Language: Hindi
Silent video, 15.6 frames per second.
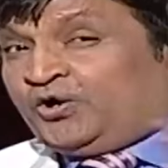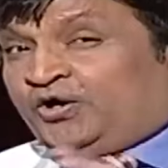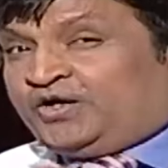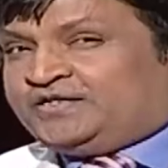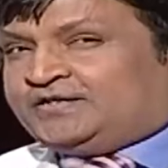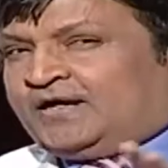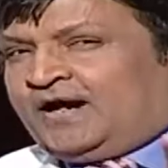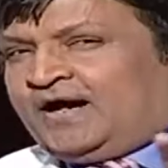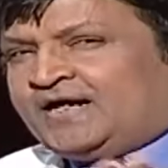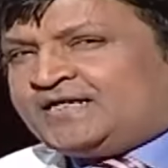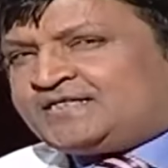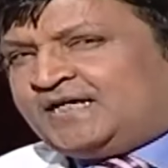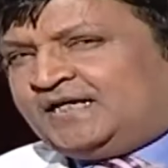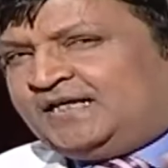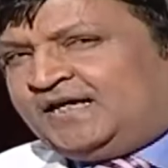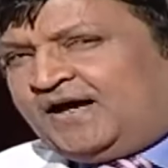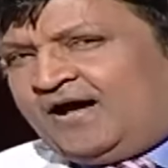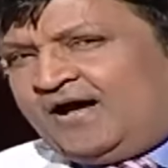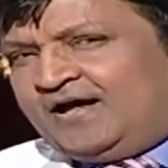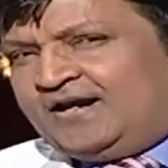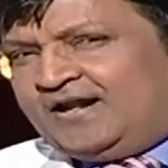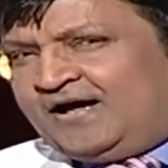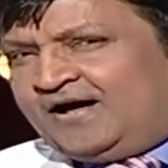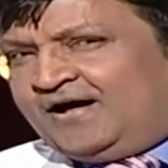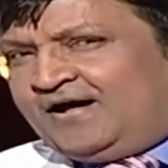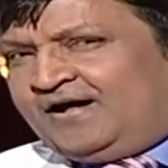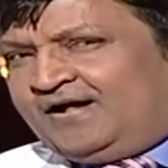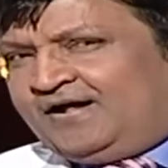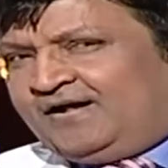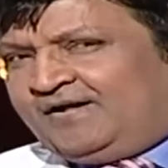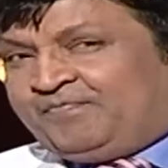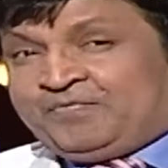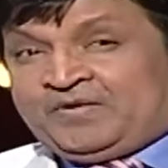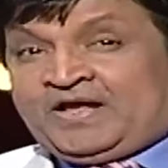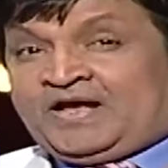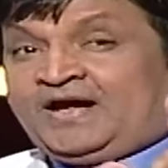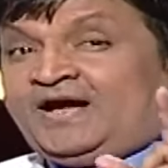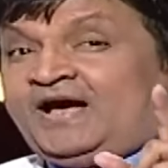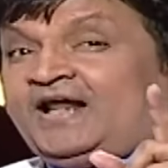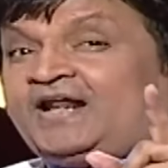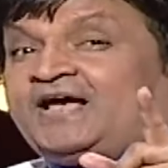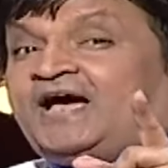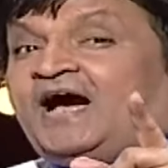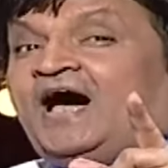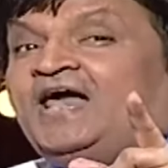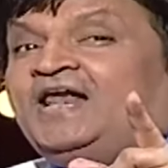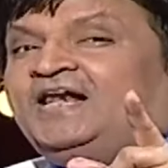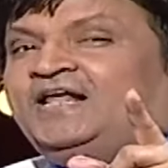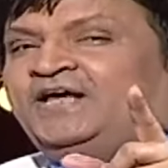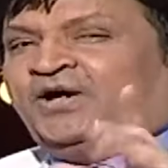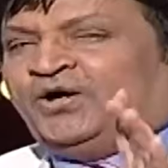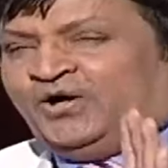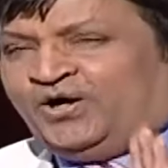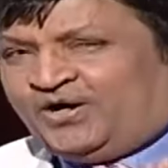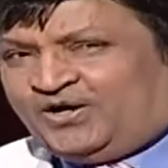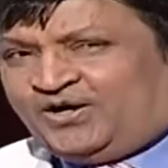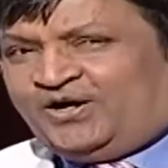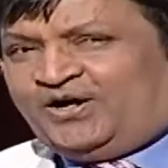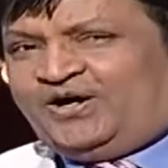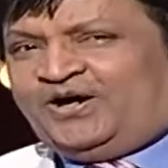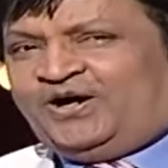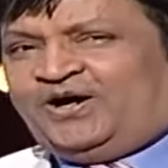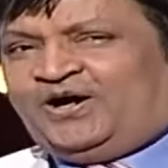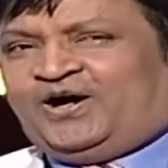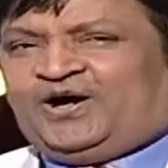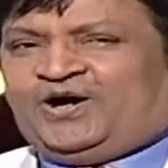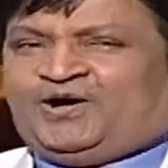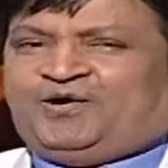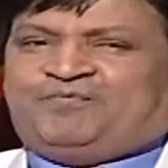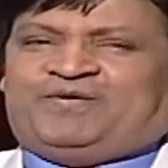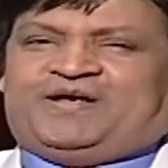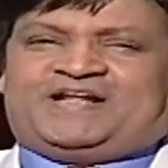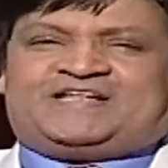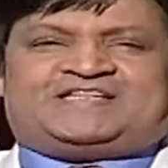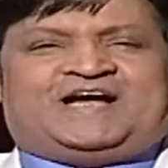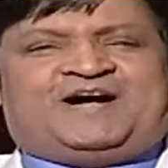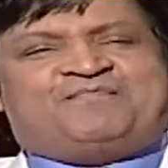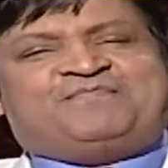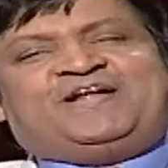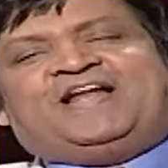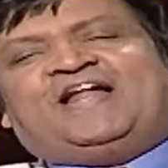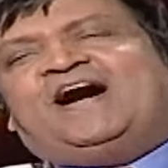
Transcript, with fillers: गोरी ज़रा हंस के दिखाना गर काली हो मेरे सामने